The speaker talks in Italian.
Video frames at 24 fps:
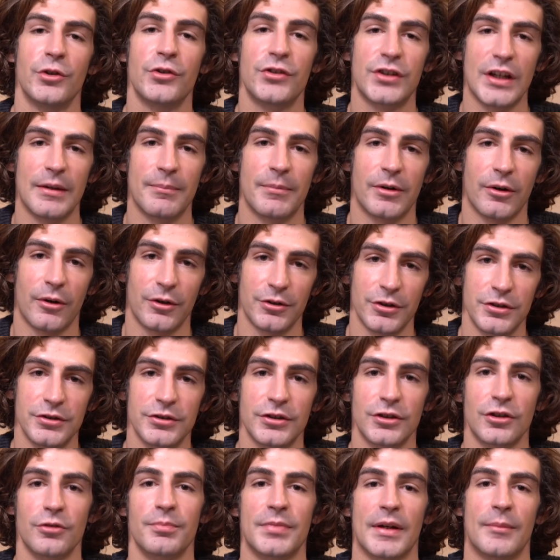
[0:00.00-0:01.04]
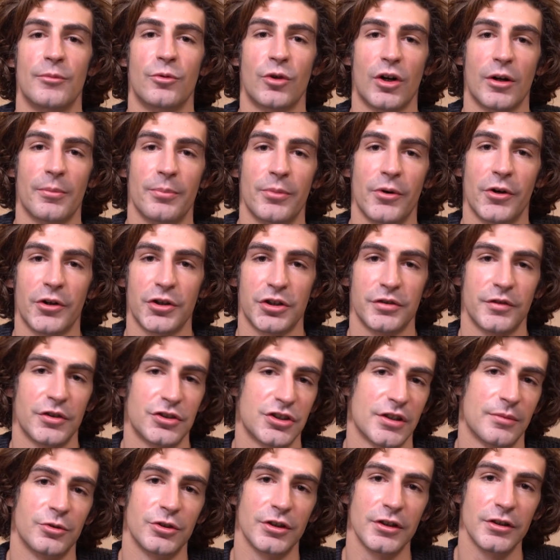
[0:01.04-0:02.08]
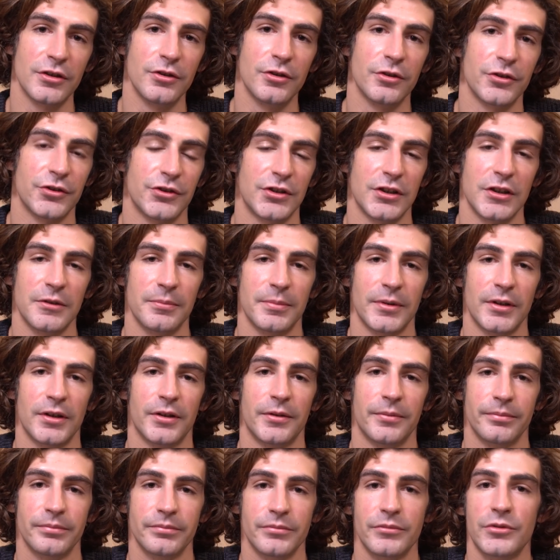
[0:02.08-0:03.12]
Non sempre quando interrompiamo un rapporto facciamo del ghosting, però.